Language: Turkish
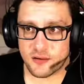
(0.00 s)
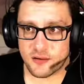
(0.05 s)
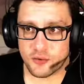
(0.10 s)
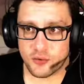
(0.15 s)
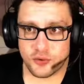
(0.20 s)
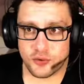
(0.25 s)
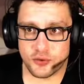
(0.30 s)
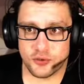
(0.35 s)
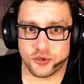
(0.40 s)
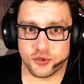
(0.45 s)

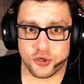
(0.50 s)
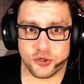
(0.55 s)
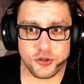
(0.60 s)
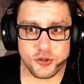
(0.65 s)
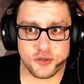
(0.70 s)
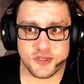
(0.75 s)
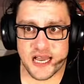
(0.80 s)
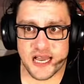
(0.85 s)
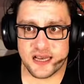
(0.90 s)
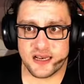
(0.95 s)
Koruyucunun
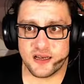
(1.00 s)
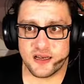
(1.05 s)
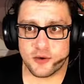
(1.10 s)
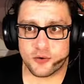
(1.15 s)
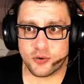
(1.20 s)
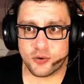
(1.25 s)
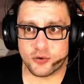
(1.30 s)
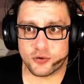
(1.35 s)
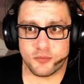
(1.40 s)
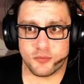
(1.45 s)
özelliğiyle
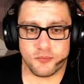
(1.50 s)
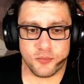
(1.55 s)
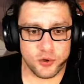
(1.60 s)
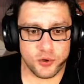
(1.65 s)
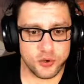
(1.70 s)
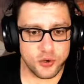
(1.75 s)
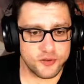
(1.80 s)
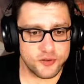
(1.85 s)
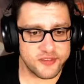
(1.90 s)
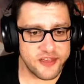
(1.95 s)
korudum mu
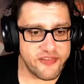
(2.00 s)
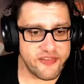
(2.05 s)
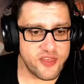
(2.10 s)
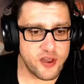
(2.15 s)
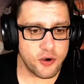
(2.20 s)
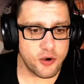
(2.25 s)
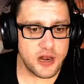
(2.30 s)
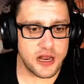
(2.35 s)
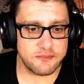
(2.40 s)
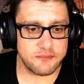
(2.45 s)
onu önden de
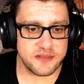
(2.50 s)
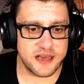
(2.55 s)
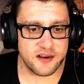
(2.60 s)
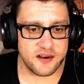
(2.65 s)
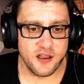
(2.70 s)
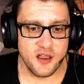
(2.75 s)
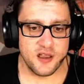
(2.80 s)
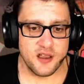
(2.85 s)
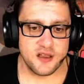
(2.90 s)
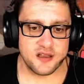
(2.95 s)
golemler.
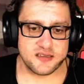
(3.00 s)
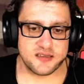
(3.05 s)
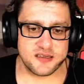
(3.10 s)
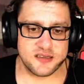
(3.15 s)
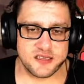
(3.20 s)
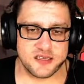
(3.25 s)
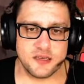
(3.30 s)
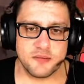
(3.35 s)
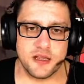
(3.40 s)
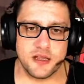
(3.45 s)

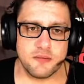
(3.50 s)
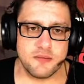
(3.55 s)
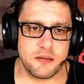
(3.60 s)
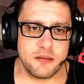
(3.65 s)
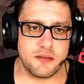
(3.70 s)
Sizi bilmem